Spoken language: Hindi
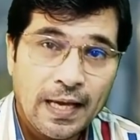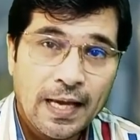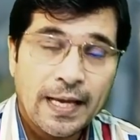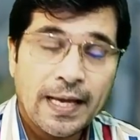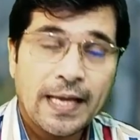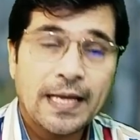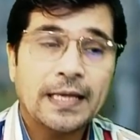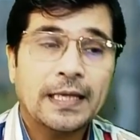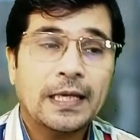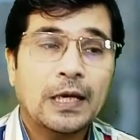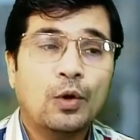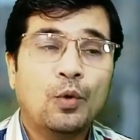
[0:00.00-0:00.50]

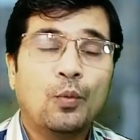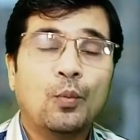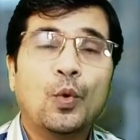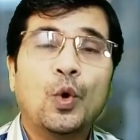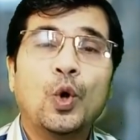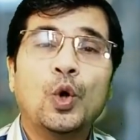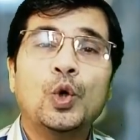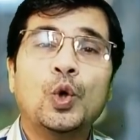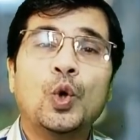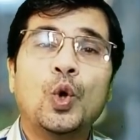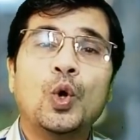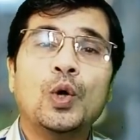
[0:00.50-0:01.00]
यानी कि वो
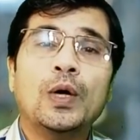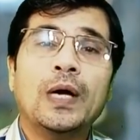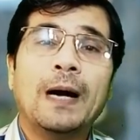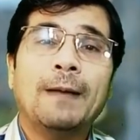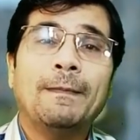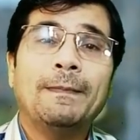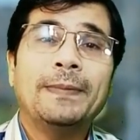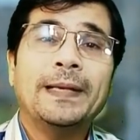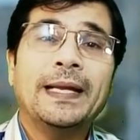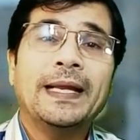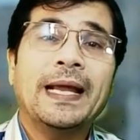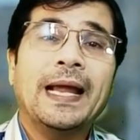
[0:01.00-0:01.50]
लोग
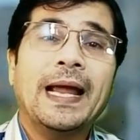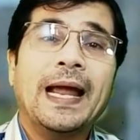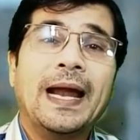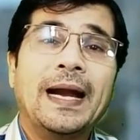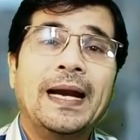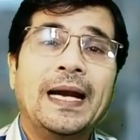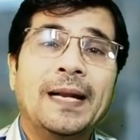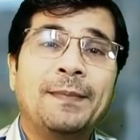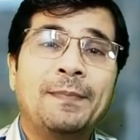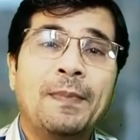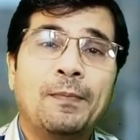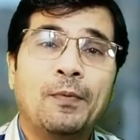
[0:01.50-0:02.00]
अपने
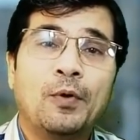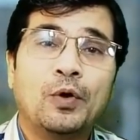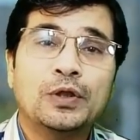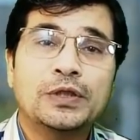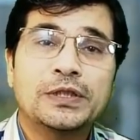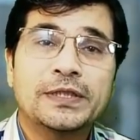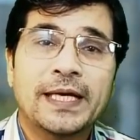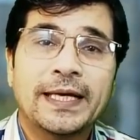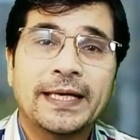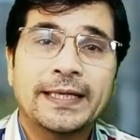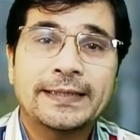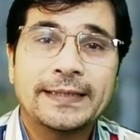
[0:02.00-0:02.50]
एंड पे पहुंच
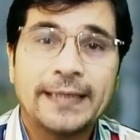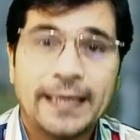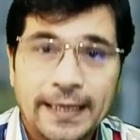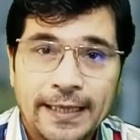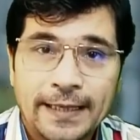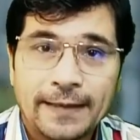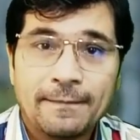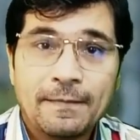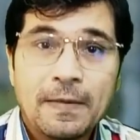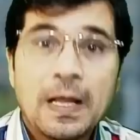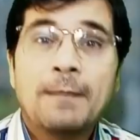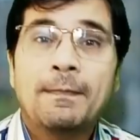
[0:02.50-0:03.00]
गए थे
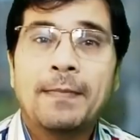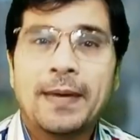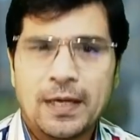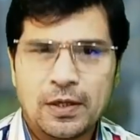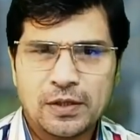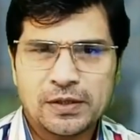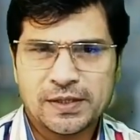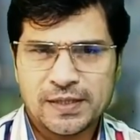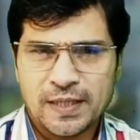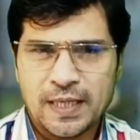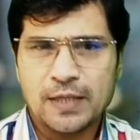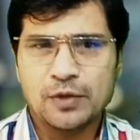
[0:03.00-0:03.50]
मैंने
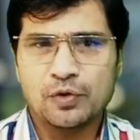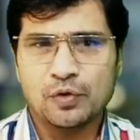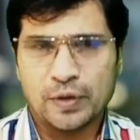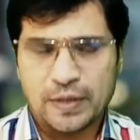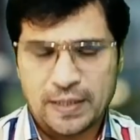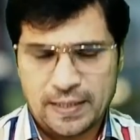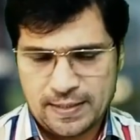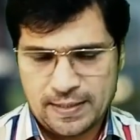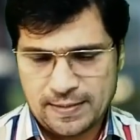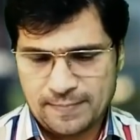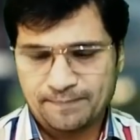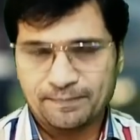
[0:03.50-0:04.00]
स्टडी जो
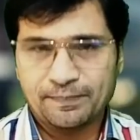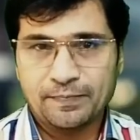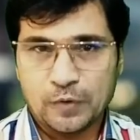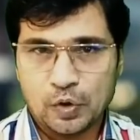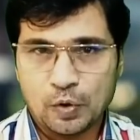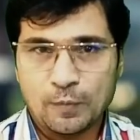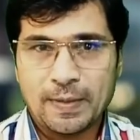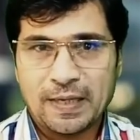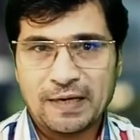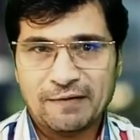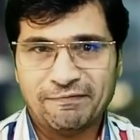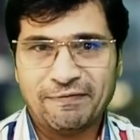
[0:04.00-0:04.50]
की है जो
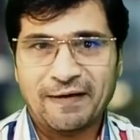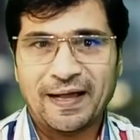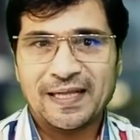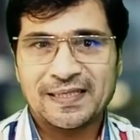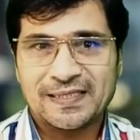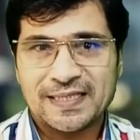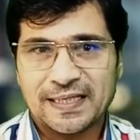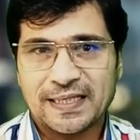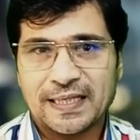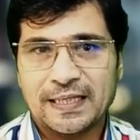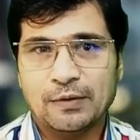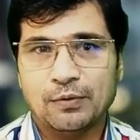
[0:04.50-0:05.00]
मैंने फाइल्स
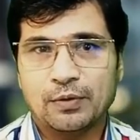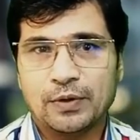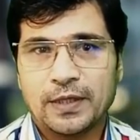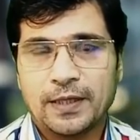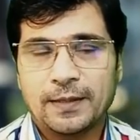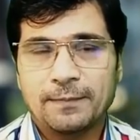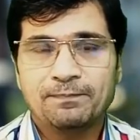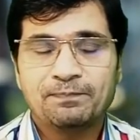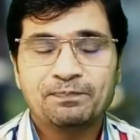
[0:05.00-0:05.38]
देखी है उनकी